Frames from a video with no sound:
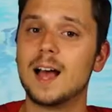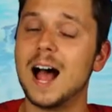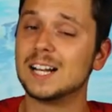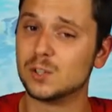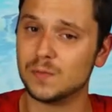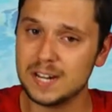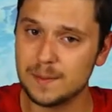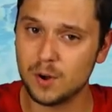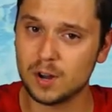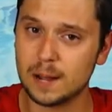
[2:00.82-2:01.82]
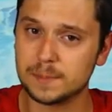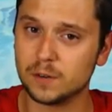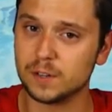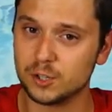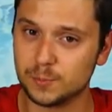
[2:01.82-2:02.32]
Also wenn ihr Bock habt
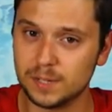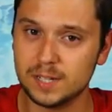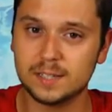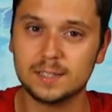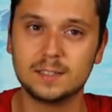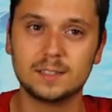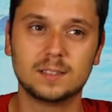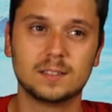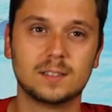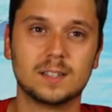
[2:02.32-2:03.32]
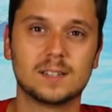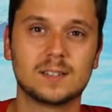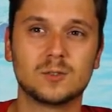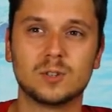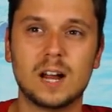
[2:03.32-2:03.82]
auf ein Spiel, das
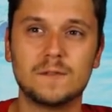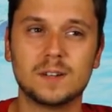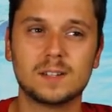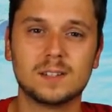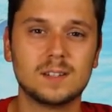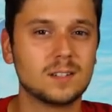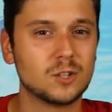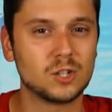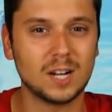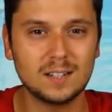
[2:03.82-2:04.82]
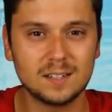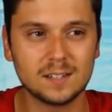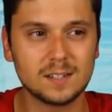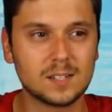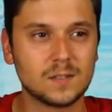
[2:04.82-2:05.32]
total faszinierend gestaltet
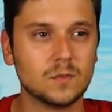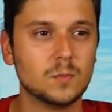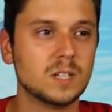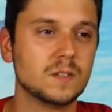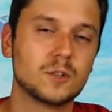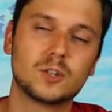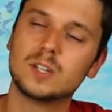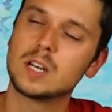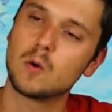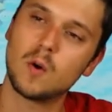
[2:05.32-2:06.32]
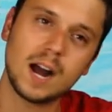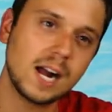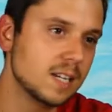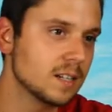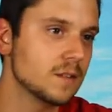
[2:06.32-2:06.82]
ist, wo man in verschiedenen
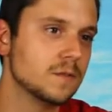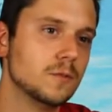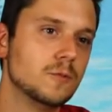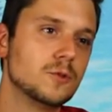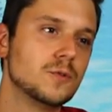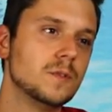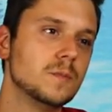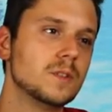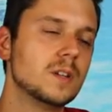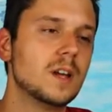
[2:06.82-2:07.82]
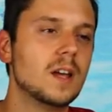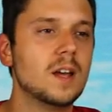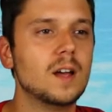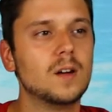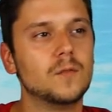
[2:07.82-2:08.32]
Korallenriffen rumschwimmt,
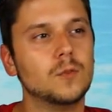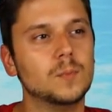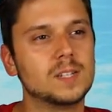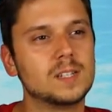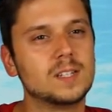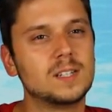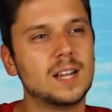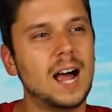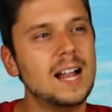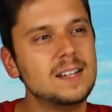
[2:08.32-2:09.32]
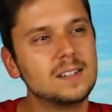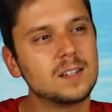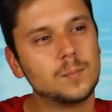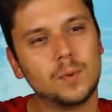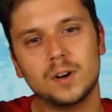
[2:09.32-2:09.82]
wo man sich alte
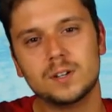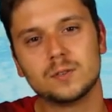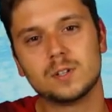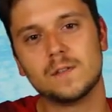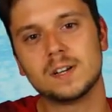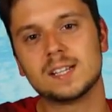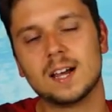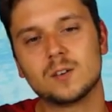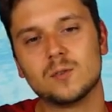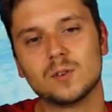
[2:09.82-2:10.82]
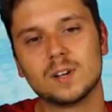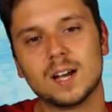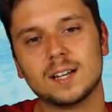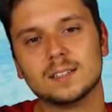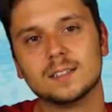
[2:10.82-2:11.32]
Gebäude unter Wasser angucken
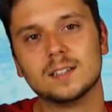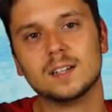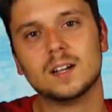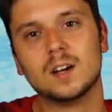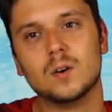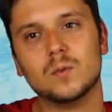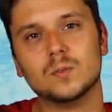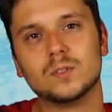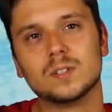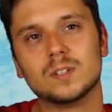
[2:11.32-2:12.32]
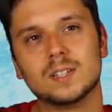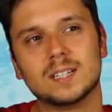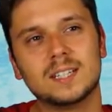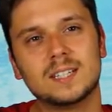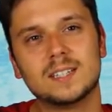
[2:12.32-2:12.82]
kann und
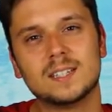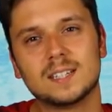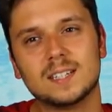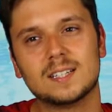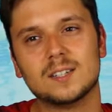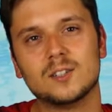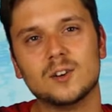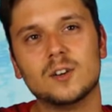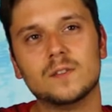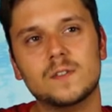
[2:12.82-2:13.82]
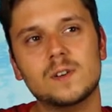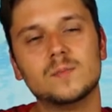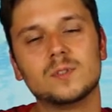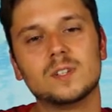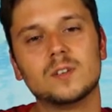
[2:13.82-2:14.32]
richtig, richtig tolle
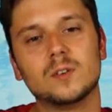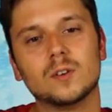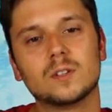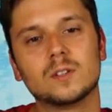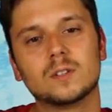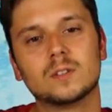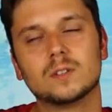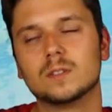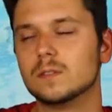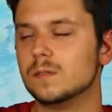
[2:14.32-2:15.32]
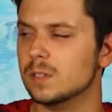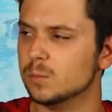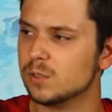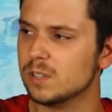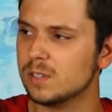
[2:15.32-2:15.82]
Filmmusik hört.
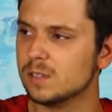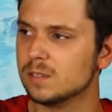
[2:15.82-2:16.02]
Filmmusik?